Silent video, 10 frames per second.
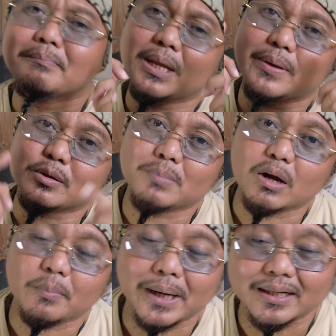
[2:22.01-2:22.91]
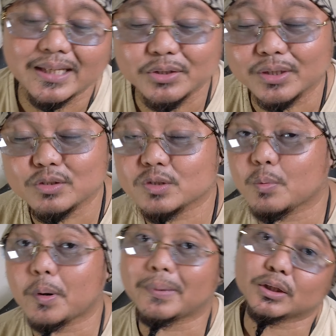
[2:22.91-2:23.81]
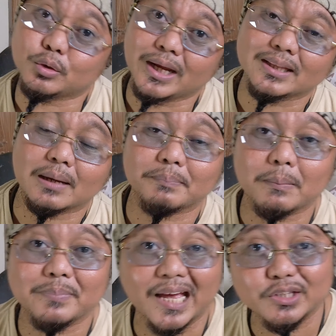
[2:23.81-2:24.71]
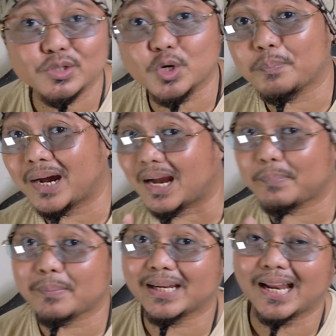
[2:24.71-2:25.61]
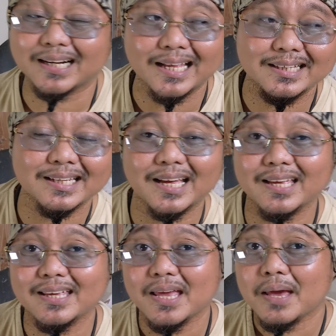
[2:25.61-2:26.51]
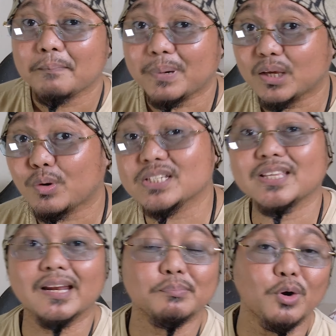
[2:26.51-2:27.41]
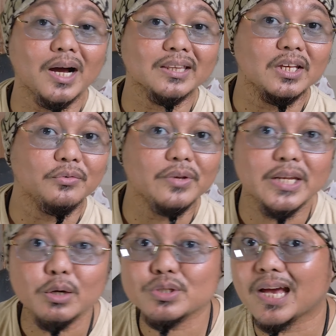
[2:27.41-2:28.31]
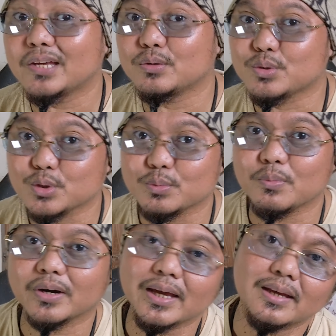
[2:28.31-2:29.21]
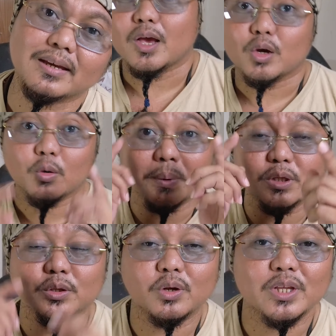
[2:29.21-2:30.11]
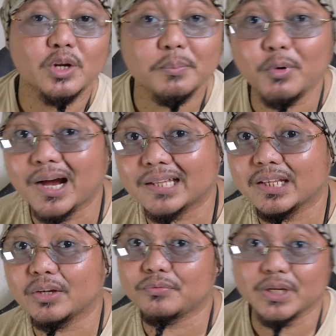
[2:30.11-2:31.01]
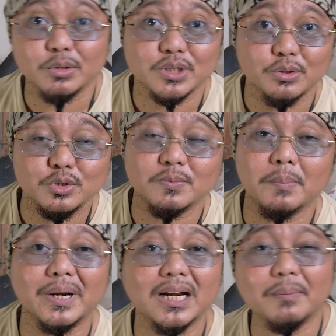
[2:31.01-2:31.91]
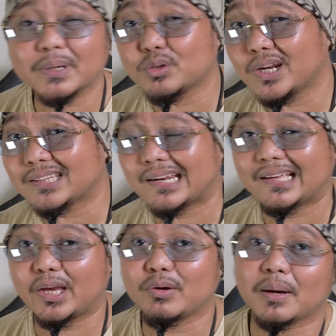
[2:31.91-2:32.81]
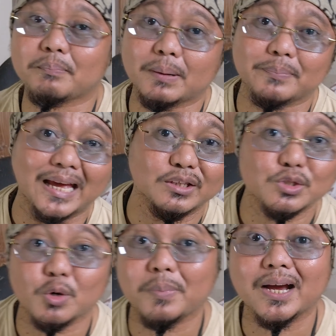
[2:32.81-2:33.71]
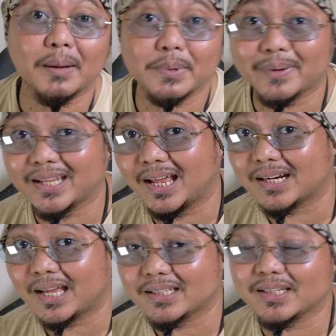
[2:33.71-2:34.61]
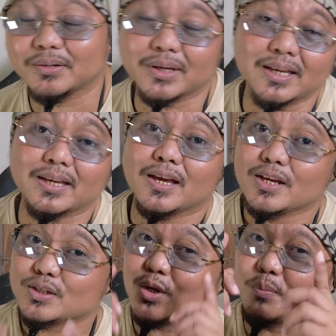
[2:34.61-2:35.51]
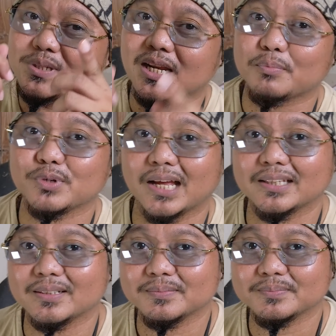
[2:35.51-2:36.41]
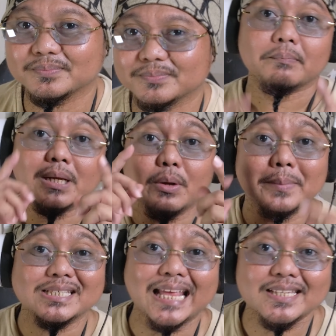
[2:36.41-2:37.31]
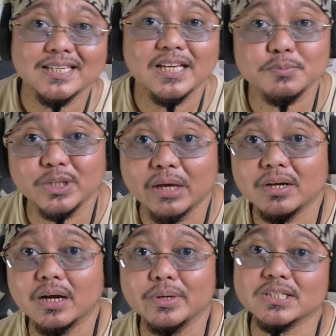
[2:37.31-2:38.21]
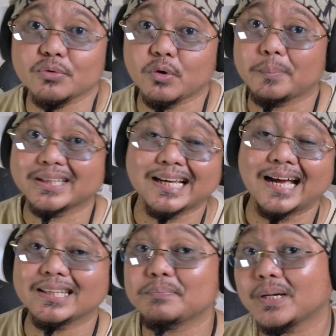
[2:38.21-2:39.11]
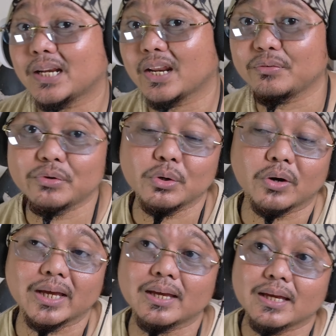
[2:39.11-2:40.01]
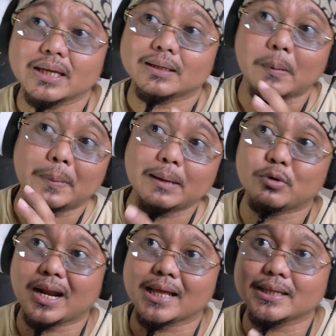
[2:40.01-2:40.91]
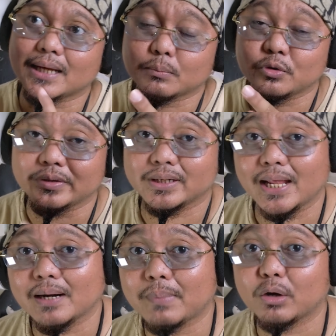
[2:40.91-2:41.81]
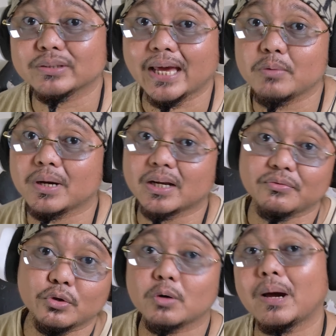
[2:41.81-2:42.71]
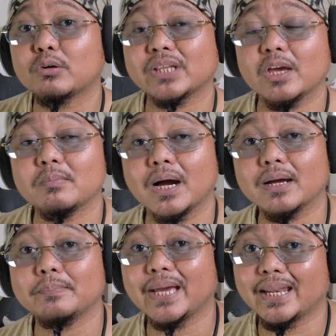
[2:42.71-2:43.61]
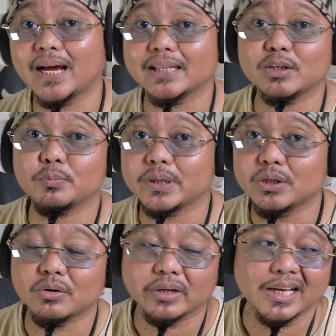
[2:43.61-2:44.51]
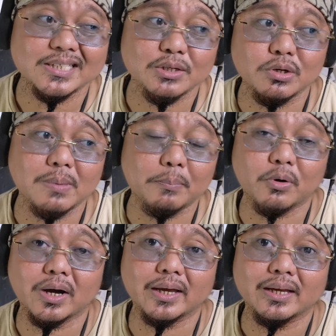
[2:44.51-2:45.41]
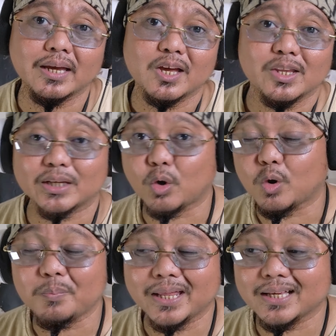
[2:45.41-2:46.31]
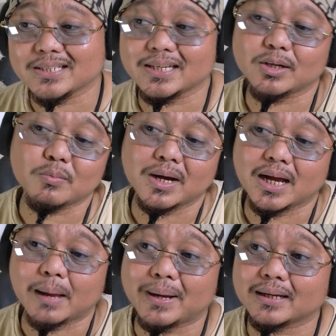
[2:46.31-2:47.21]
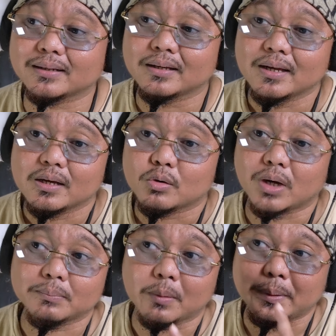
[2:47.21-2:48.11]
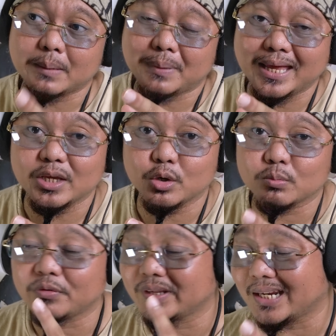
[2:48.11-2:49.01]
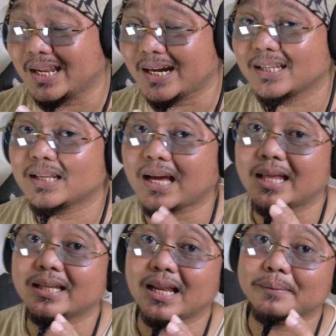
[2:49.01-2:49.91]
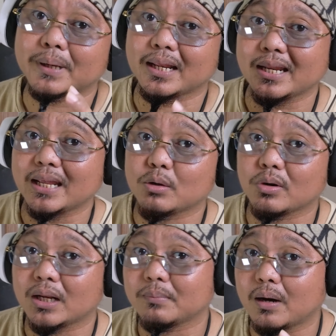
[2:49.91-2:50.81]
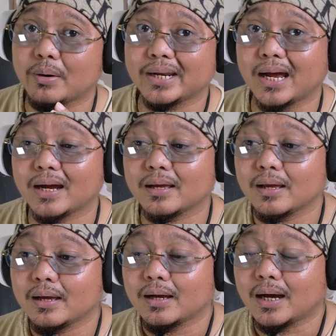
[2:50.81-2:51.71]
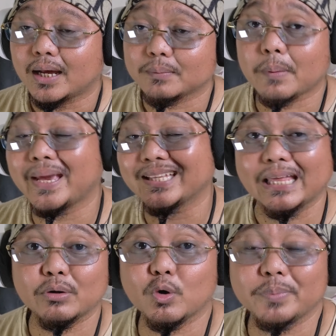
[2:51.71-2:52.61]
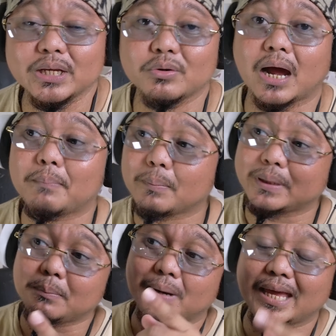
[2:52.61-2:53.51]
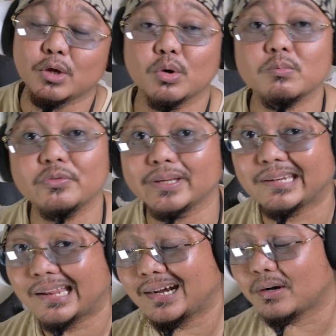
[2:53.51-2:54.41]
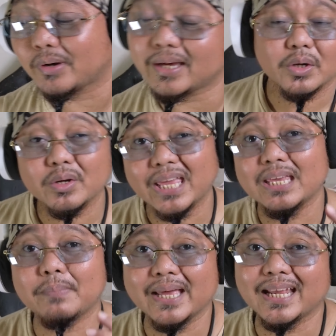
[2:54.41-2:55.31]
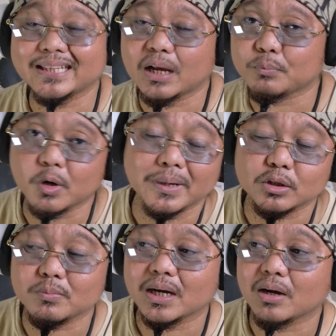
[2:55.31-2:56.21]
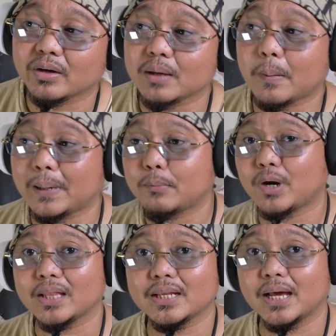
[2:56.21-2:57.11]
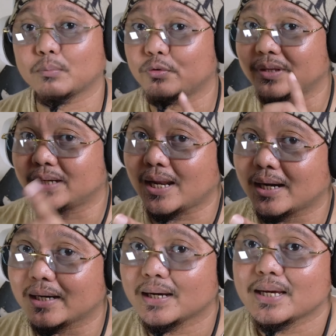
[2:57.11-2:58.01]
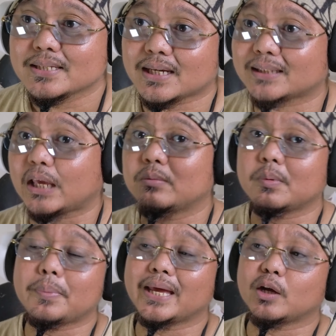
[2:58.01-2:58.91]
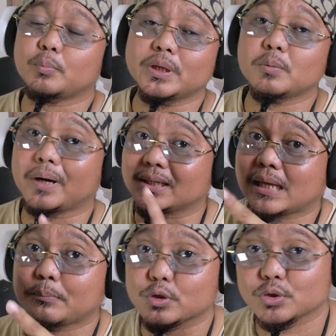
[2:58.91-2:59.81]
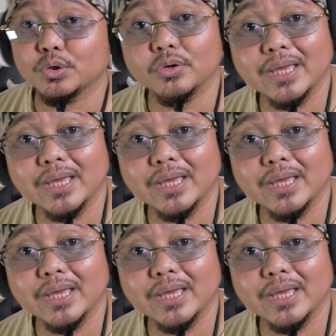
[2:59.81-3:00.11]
By the way, kung bago ka pa lang dito at gusto mo pong mag-donate ng pangpiatos or pangkapiman lang natin ay pakiwatch na rin po ang ating video sa YouTube, okay? Kung panonorin niyo rin po ang ating video sa YouTube ay parang nakapag-donate na rin kayo ng pangpiatos or pangkapiman lang natin, okay? So, umpisa na po natin. By the way, may slight changes po tayong gagawin sa format ng ating pagre-review, okay? Ipe-play muna natin ang movie trailer bago tayo mag-review or bago tayo magbigay ng ating opinion, okay? Kasi yung iba po ay nagko-complain kasi kumbaga habang kung halimbawa piniplay yung movie trailer, hindi nga nila maririnig kung halimbawa nag uh, nagbibigay tayo ng opinion habang piniplay yung movie trailer. So ngayon, naiibahin natin ang format. Kumbaga, okay, ipe-play muna natin ang movie trailer, saka tayo magbibigay ng opinion pagkatapos no,